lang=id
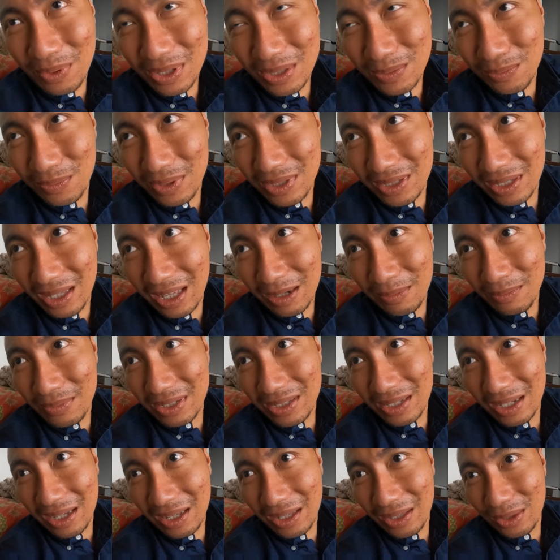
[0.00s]
pas besar
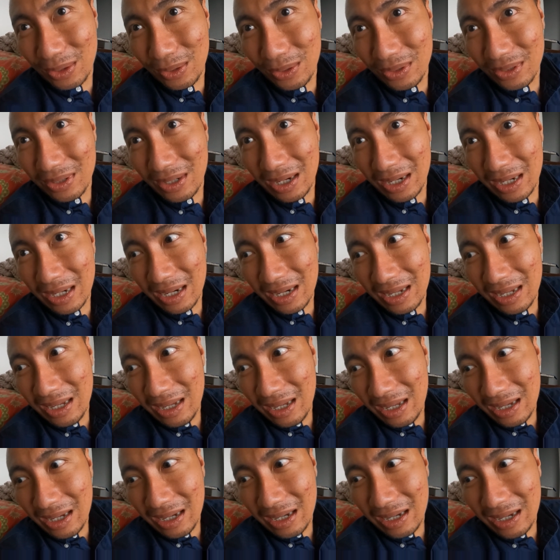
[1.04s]
bisa hitung dan
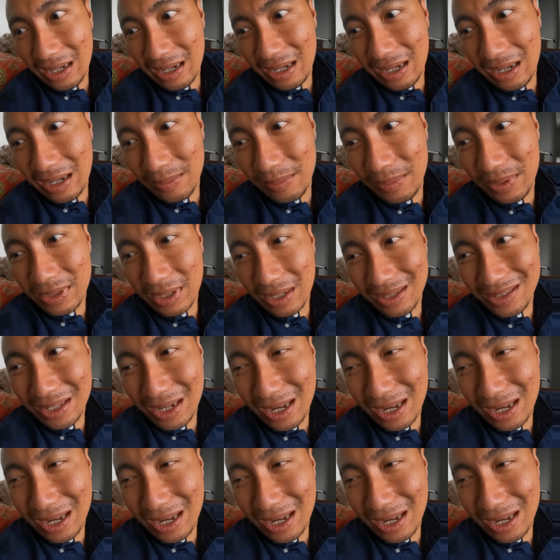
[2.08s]
uh, bisa